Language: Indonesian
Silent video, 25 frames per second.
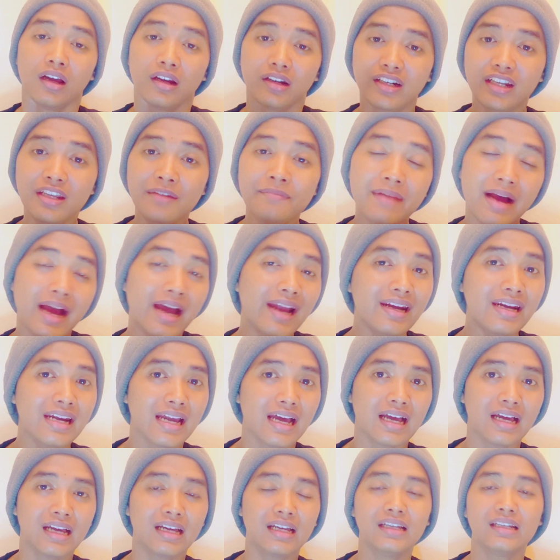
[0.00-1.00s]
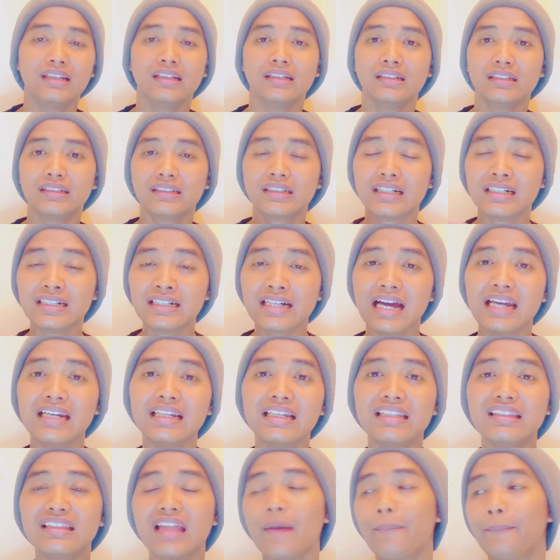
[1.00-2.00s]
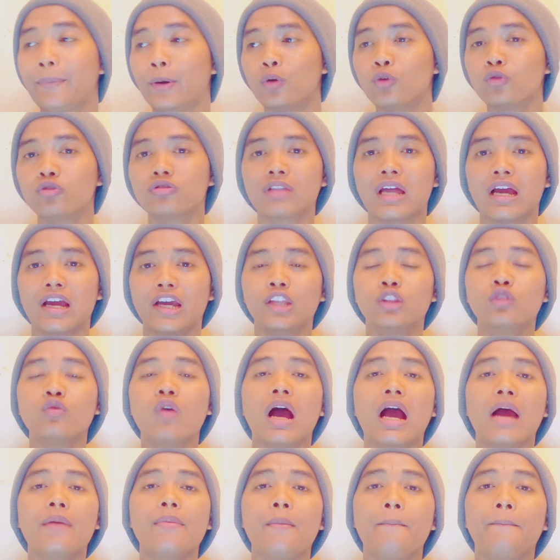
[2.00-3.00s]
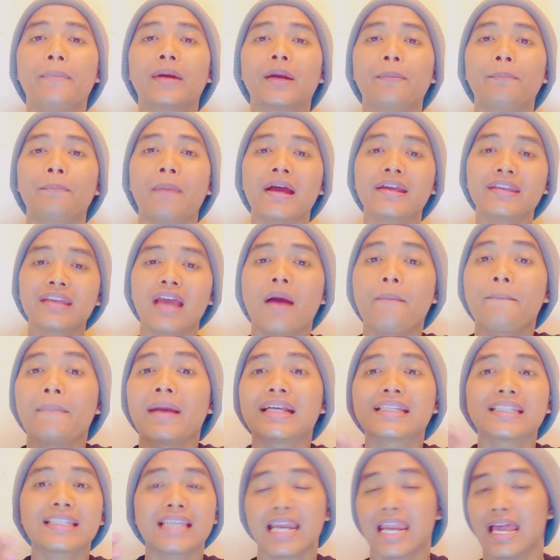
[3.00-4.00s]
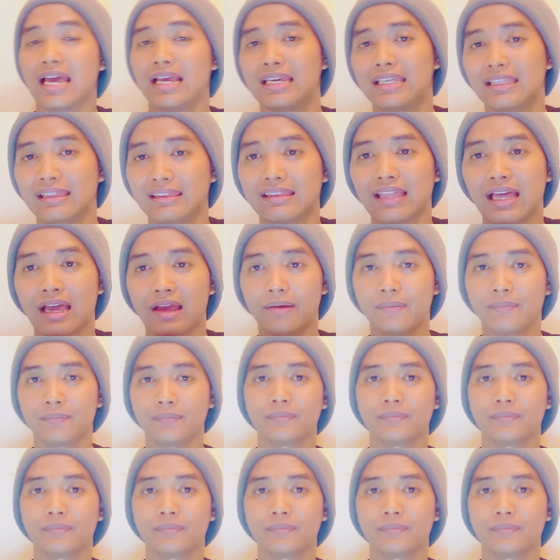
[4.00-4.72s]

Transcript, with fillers: Dimana? dengan kita berutang itu akan memperbanyak masalah kita.